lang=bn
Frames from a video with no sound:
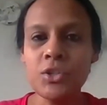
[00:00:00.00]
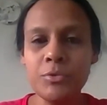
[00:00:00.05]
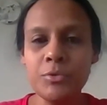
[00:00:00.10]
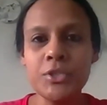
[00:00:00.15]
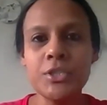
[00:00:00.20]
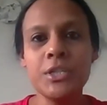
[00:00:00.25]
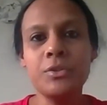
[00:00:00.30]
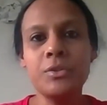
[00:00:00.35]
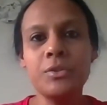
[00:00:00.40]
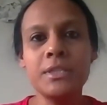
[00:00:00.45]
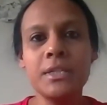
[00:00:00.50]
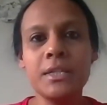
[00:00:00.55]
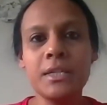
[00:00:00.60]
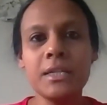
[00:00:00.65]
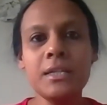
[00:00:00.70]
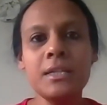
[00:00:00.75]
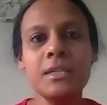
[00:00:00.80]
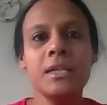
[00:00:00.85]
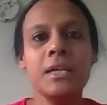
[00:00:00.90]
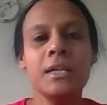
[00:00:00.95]
সমস্যা হয়ে
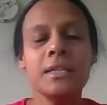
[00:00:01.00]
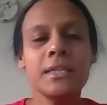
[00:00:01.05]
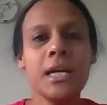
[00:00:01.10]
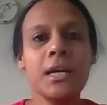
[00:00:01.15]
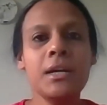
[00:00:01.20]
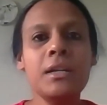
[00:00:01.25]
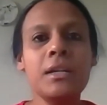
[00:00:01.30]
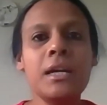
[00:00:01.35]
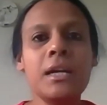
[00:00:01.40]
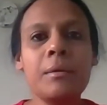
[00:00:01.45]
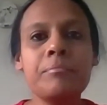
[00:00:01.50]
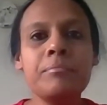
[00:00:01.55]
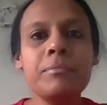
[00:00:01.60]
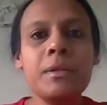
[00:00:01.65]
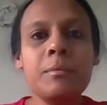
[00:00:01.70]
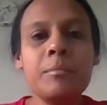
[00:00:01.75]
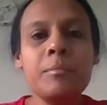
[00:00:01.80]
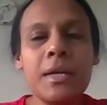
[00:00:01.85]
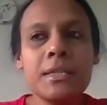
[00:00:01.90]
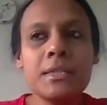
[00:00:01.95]
থাকে তাহলে
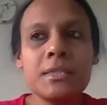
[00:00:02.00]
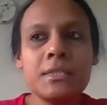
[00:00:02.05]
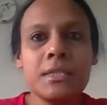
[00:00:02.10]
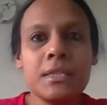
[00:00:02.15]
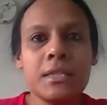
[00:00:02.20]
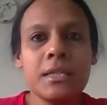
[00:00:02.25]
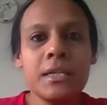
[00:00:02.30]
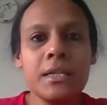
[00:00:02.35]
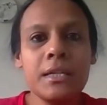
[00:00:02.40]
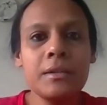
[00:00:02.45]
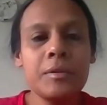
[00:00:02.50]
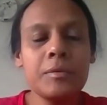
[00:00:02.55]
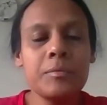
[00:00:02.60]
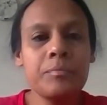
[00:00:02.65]
আপনি বাচ্চাকে